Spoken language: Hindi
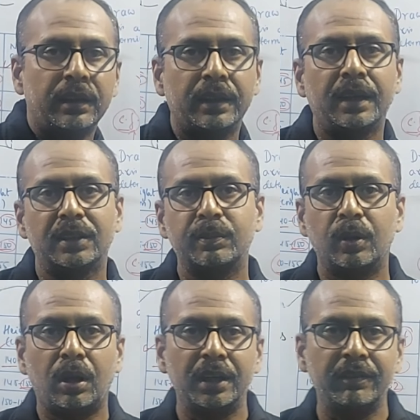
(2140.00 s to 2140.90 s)
ठीक है इसमें
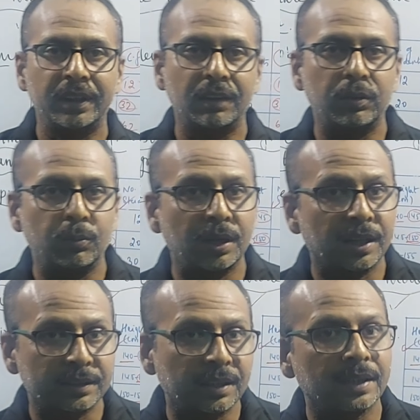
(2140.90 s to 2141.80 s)
ऑड इवन का फॉर्मूला
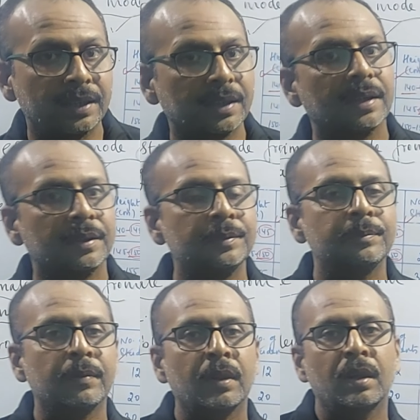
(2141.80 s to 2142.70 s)
लगता नहीं है
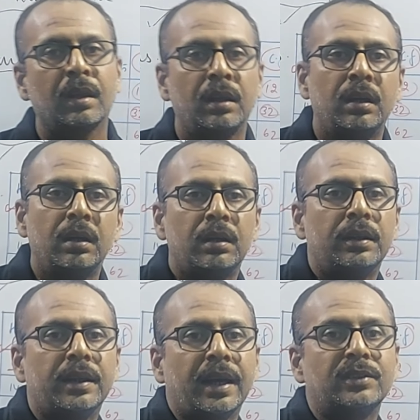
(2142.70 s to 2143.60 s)

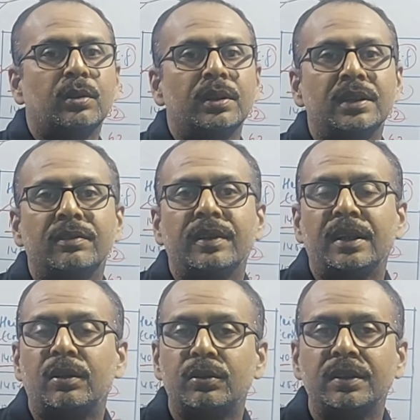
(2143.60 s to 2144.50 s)
ठीक है एक्सक्लूसिव
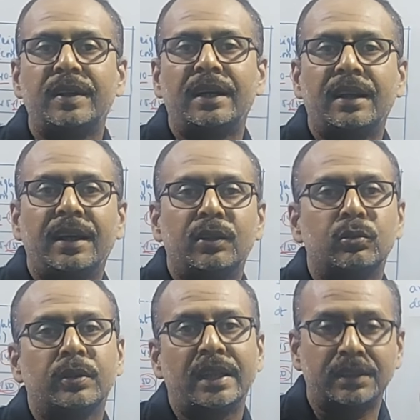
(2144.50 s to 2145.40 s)
इंक्लूसिव डाटा आएगा तो
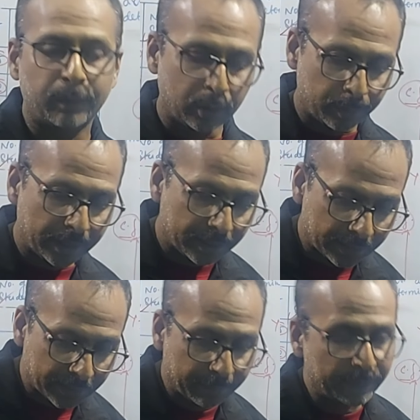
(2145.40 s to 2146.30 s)
उसको कैसे मैनिपुलेट
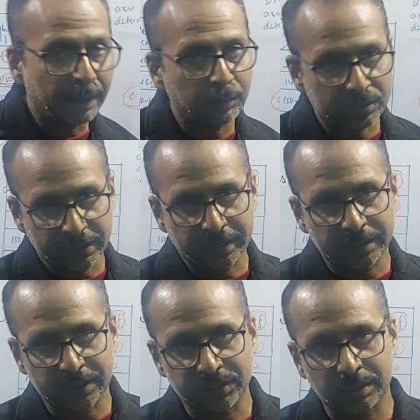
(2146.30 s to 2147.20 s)
करते हैं ये भी आप लोग सीखे
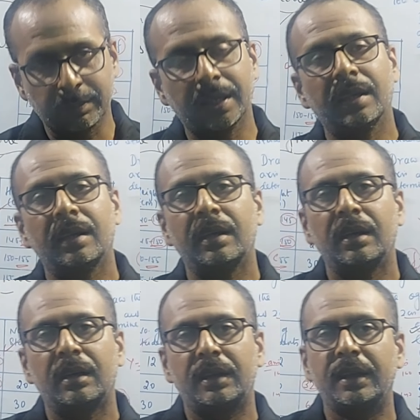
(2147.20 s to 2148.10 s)
सेशन में
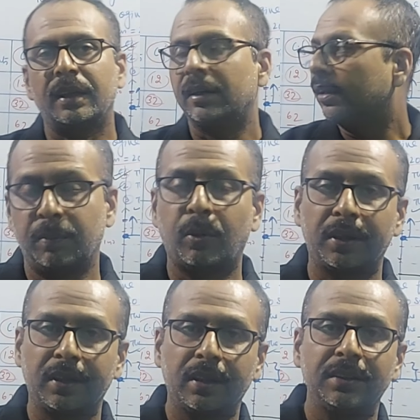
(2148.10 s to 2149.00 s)
ठीक है
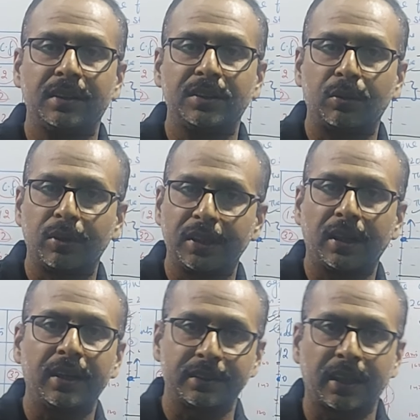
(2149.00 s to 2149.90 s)
इंपॉर्टेंट था जितना ज़रूरी
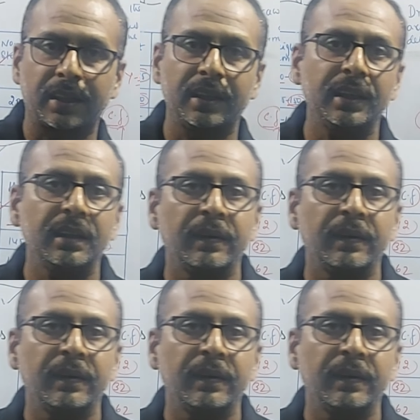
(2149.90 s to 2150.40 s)
था एग्जैक्टली